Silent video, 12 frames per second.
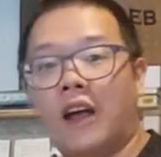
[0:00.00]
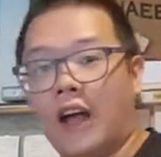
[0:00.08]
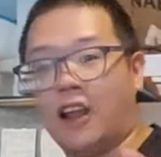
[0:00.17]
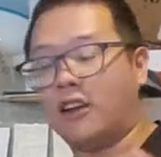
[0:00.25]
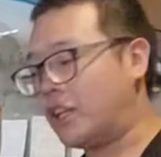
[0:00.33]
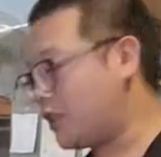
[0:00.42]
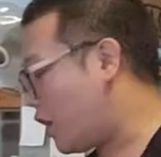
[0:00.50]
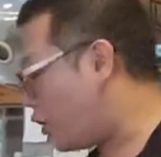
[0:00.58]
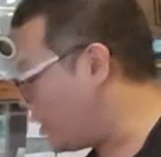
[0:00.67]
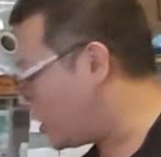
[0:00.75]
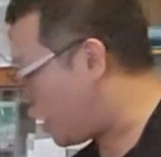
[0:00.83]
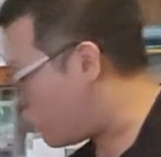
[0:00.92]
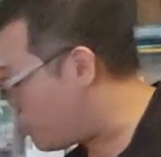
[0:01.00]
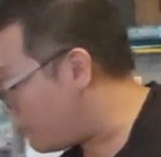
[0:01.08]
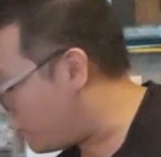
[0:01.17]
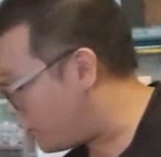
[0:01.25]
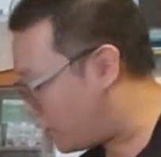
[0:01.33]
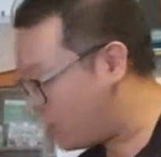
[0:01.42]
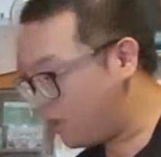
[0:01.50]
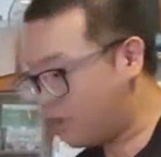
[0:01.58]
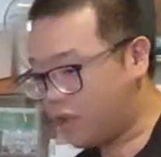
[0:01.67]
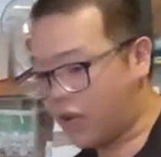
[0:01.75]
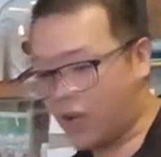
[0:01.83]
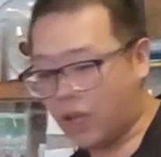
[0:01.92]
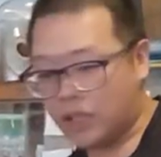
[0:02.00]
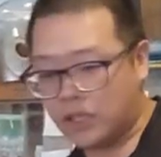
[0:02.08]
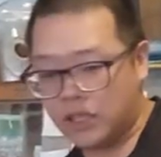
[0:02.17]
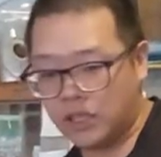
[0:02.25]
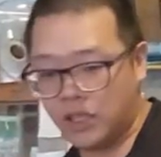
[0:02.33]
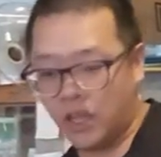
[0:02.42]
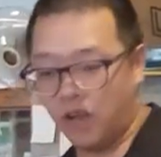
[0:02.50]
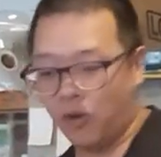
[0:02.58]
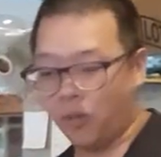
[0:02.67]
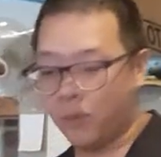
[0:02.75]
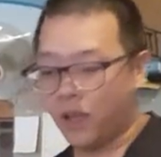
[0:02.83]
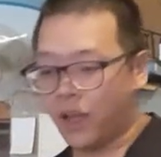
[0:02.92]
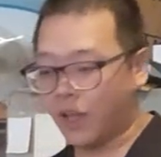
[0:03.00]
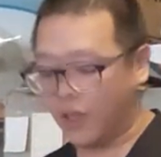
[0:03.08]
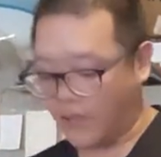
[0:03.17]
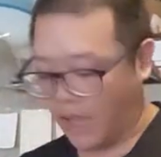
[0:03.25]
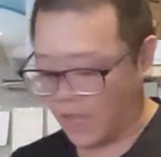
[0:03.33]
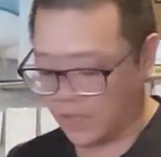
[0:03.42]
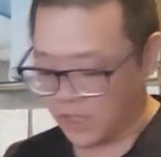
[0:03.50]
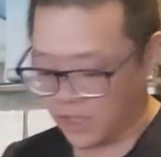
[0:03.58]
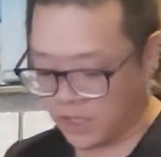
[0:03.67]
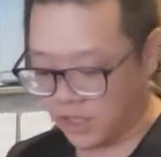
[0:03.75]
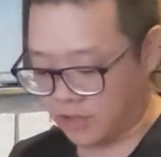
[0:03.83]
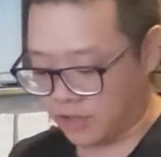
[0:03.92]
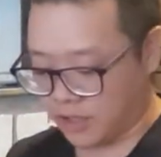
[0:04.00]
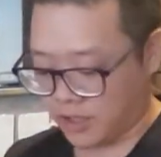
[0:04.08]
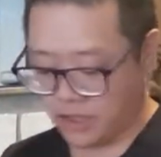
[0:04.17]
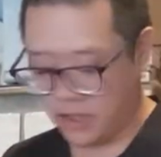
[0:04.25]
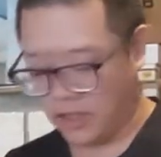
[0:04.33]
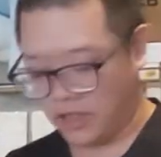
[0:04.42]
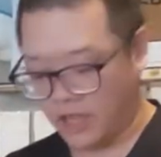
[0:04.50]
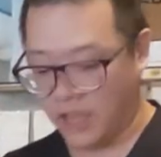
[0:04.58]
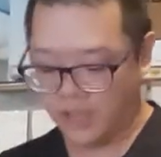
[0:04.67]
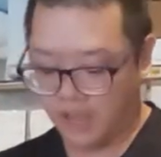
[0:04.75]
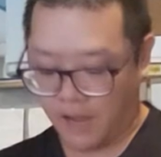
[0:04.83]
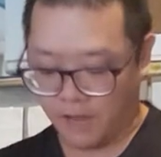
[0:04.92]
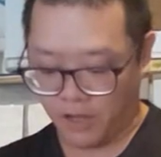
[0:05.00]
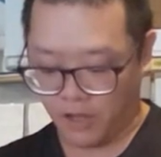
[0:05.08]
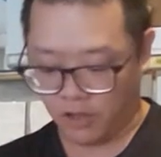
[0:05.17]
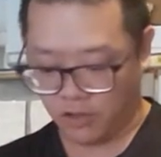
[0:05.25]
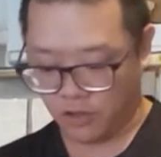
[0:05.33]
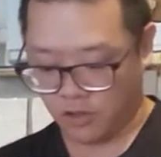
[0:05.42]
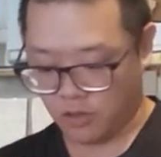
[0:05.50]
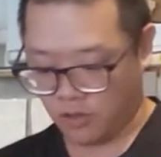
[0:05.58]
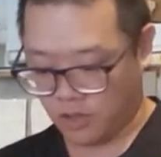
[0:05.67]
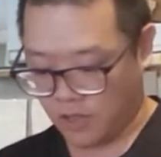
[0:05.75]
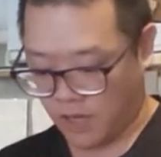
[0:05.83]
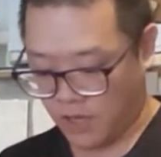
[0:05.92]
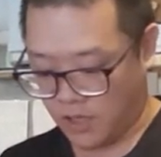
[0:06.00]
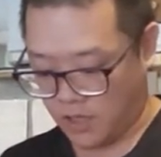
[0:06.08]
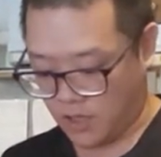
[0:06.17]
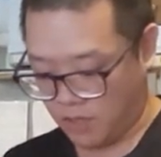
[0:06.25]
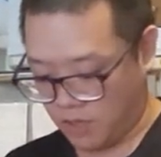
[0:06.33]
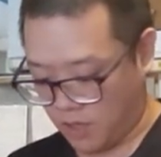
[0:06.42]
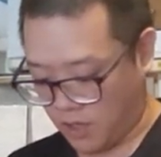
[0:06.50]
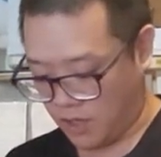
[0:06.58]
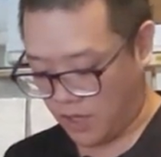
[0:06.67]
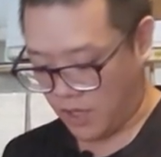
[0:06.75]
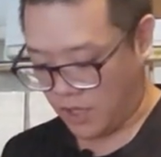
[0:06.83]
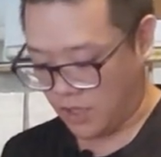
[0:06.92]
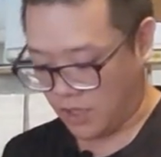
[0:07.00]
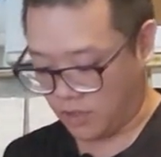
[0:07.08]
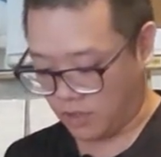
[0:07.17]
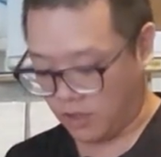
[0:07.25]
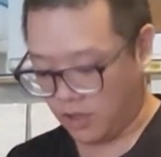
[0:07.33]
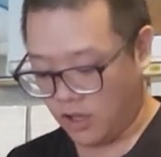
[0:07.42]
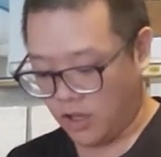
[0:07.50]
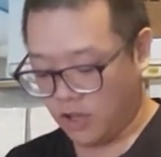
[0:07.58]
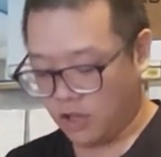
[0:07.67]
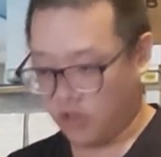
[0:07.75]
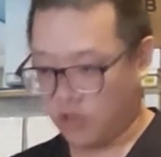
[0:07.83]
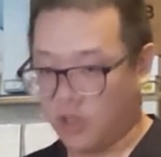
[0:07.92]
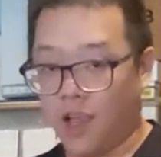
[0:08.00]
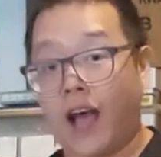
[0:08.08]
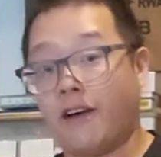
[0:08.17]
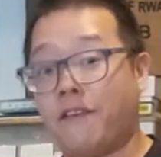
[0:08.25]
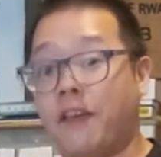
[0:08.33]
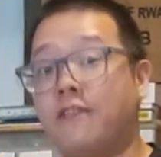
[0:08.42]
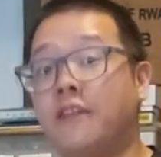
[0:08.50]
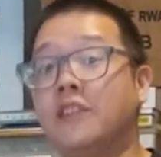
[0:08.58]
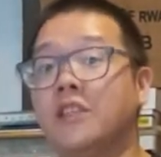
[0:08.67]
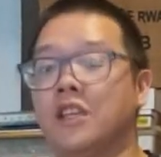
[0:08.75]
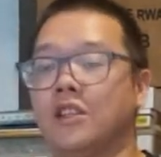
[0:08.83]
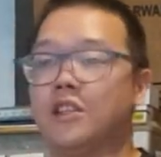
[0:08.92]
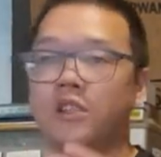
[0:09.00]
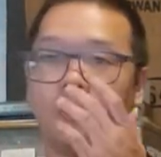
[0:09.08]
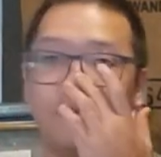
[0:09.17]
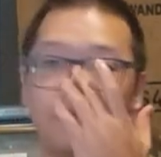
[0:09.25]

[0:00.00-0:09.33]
Hello，大家好，我是小雨。那今天我们要来跟大家介绍的，一样是咖啡豆，就是我上一支影片跟大家提到的，就是咖啡分解式。